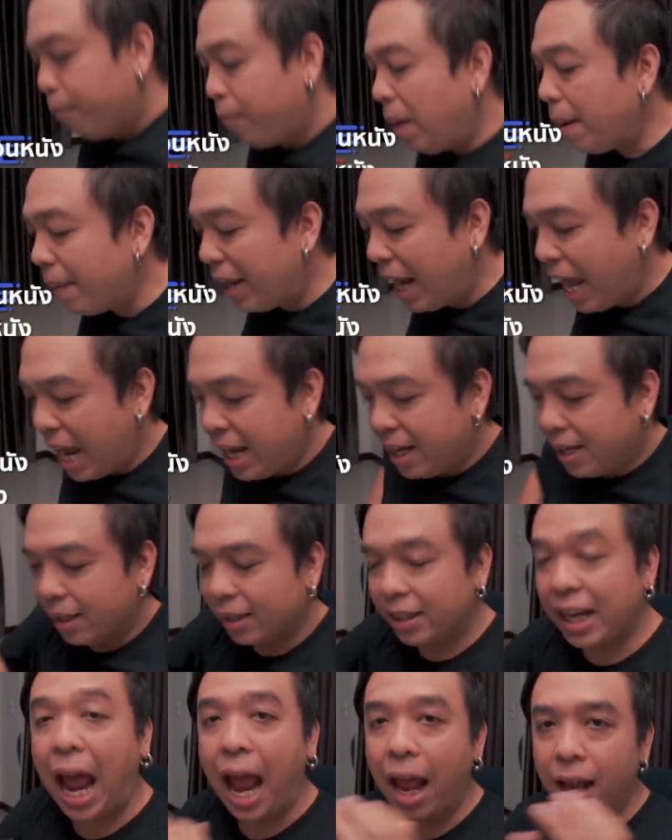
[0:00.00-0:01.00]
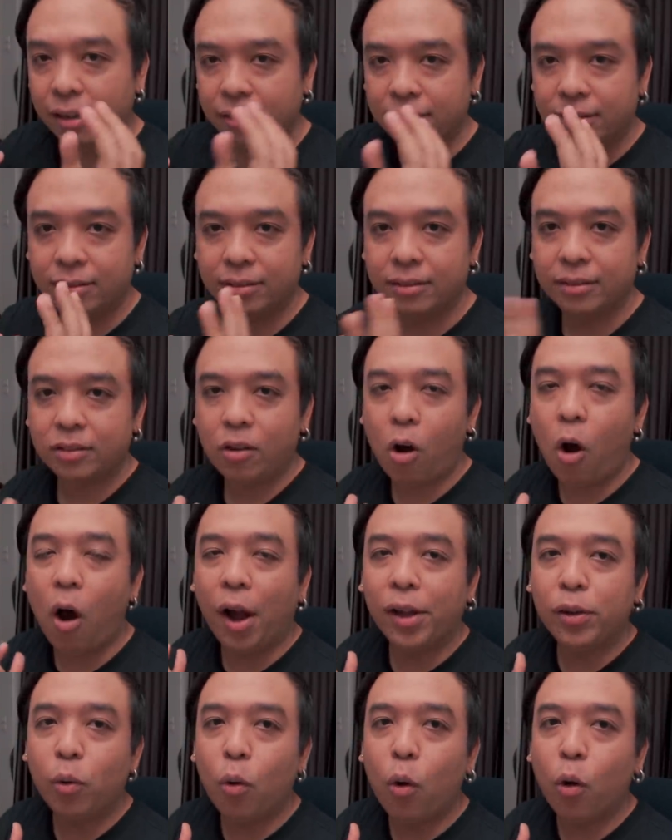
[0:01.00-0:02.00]
ไม่เป็นไรนะ ขอ
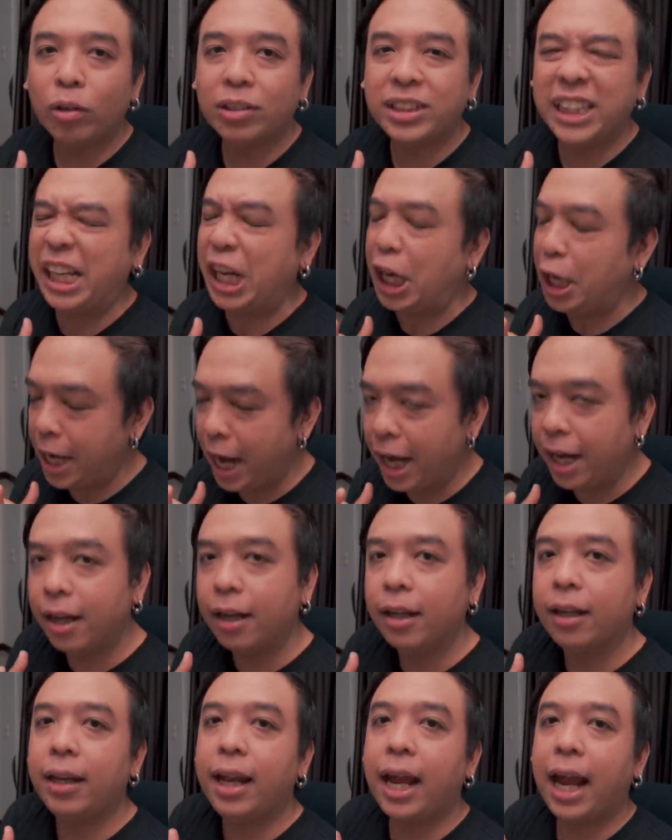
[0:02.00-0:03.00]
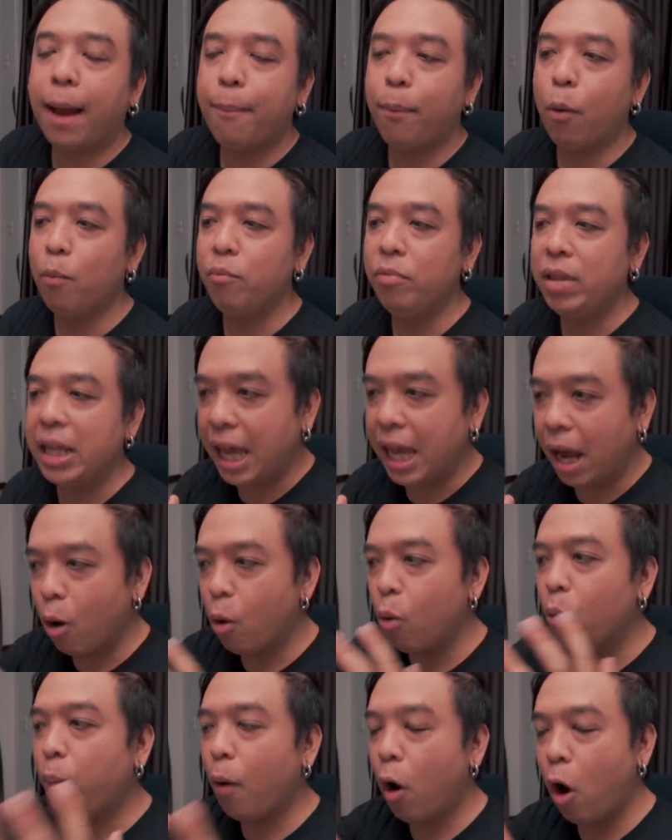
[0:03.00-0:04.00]
ให้ทุกคนใจเย็นๆนะครับผมดี๋ยว
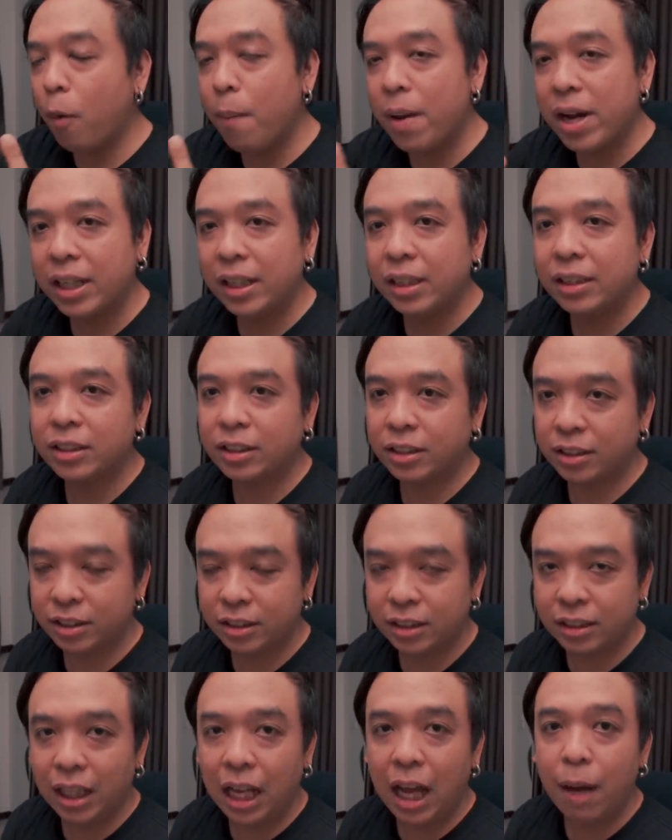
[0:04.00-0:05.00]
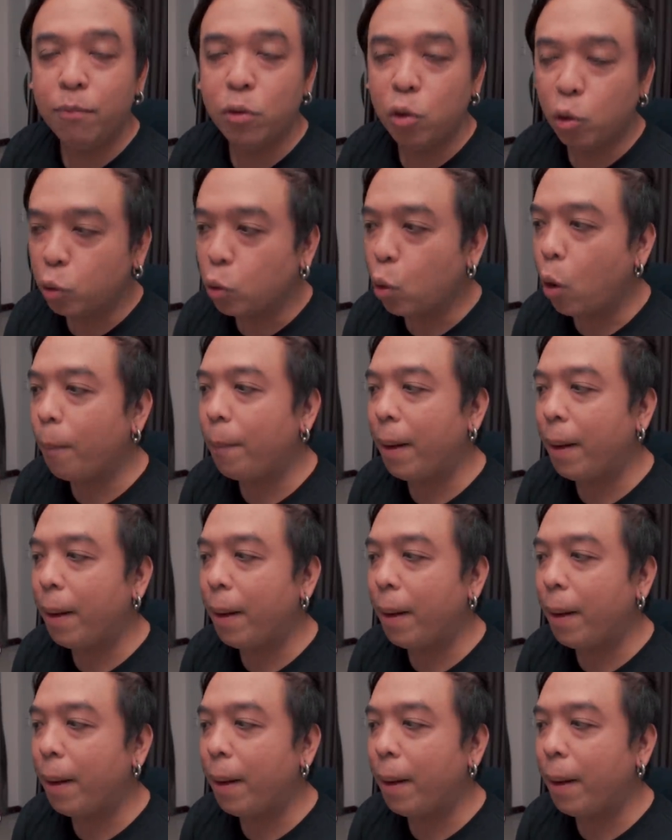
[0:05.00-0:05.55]
พอมันเริ่มอยู่ตัว